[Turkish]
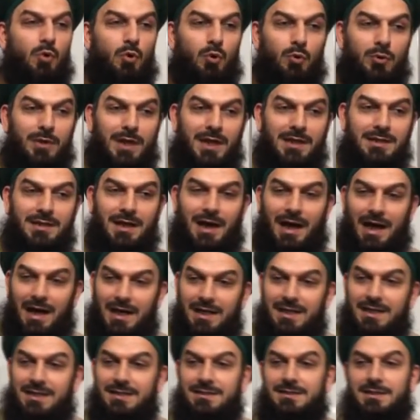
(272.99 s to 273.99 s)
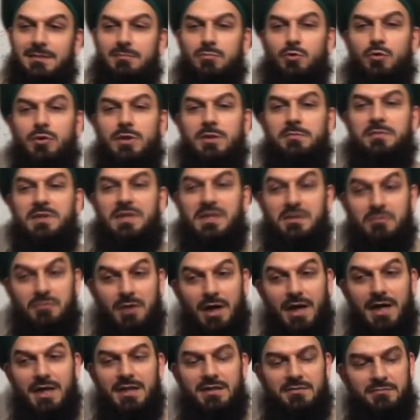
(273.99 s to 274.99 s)
ölen hakkında böyle bir
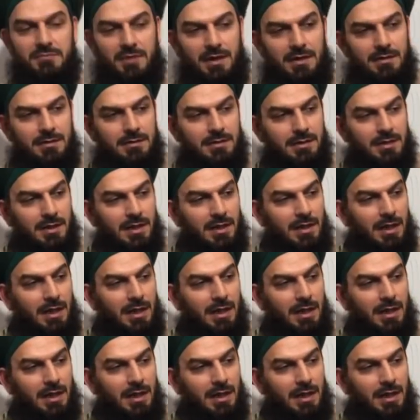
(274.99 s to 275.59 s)
rivayet var.